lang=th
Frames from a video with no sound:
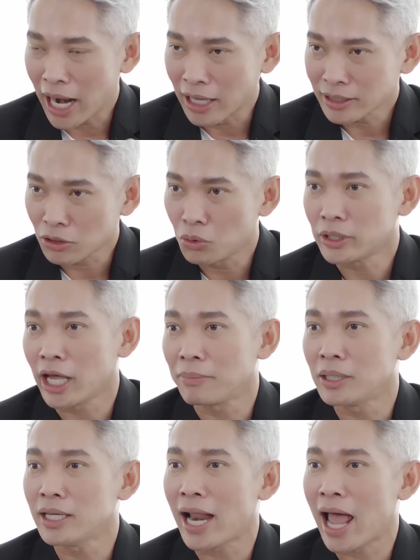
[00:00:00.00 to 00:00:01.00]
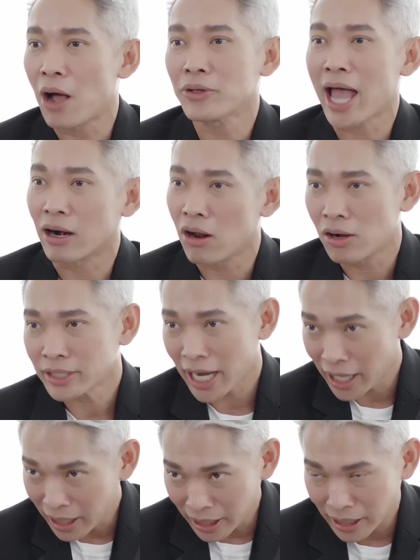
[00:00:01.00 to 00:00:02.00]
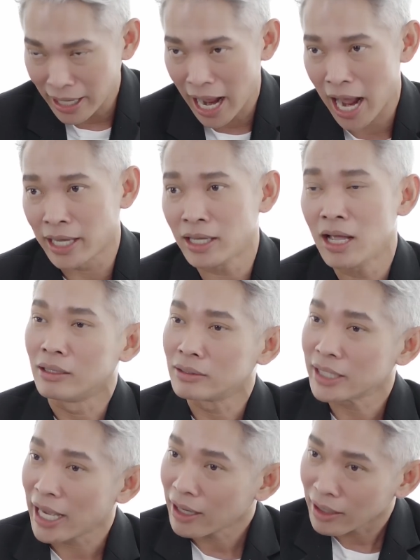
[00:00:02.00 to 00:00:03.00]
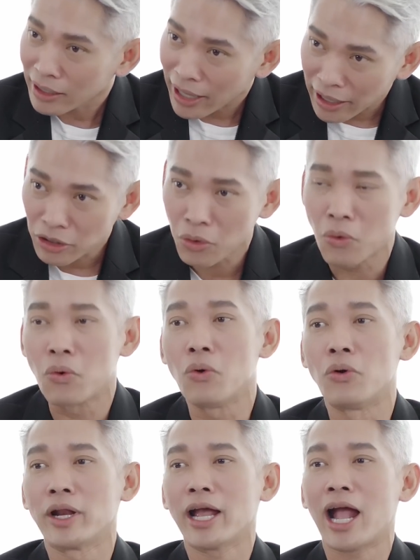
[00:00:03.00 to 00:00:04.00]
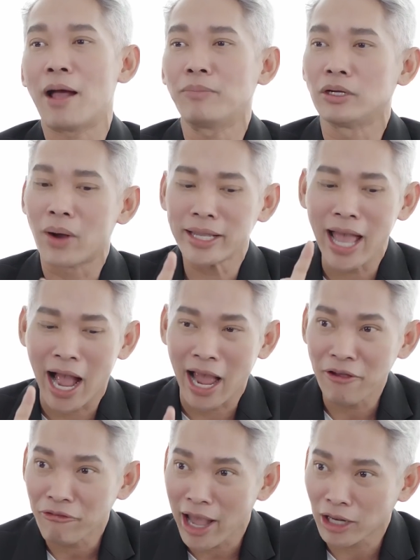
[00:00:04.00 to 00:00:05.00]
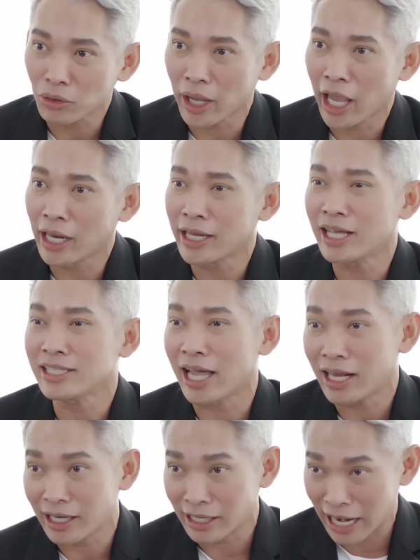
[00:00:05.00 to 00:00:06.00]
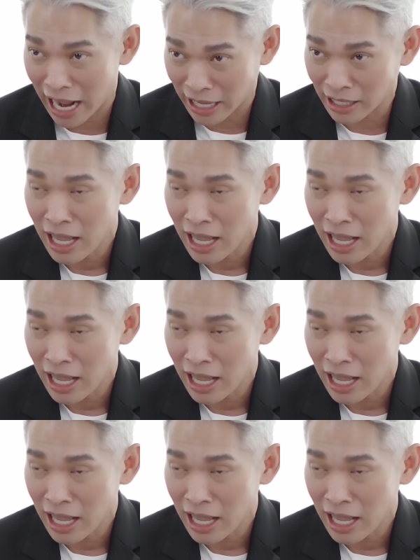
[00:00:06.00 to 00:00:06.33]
หลังจากดูเทปนี้แล้วอยากลองใช้กลิ่นไหนหรือใช้กลิ่นไหนอยู่นะครับหรือว่าอยากให้แฟนตัวเองเนี่ยใช้กลิ่นไหน